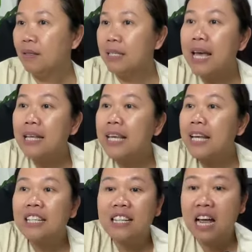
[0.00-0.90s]
Saya saya
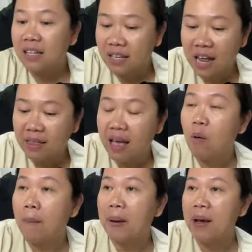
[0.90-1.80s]
tidak tidak tahu
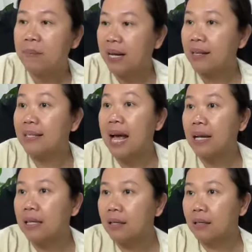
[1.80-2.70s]
apa yang mereka
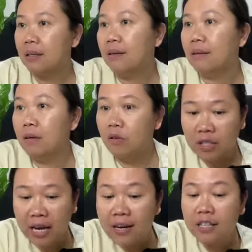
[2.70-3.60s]
cari.
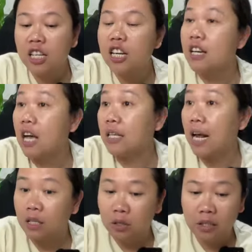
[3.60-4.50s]
Saya dari sini nggak
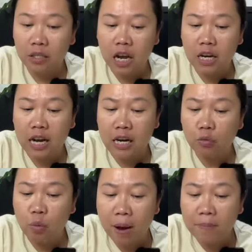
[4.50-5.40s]
cari carikan
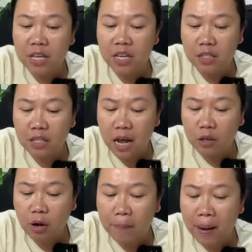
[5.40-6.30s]
suami, istri
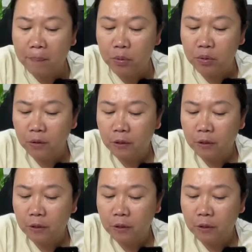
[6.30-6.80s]
atau apapun.